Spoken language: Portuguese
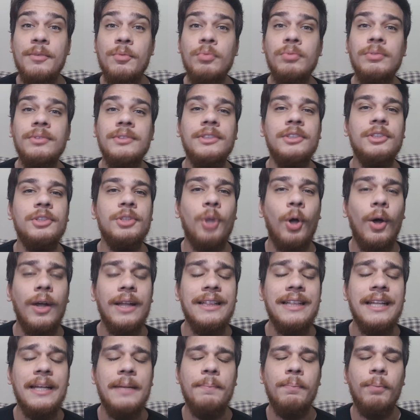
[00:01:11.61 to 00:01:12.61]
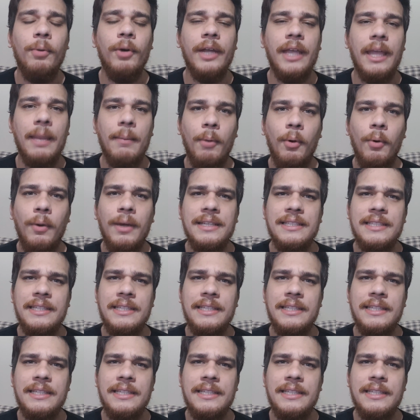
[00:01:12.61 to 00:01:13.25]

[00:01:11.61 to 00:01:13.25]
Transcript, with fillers: um totem Pokémon,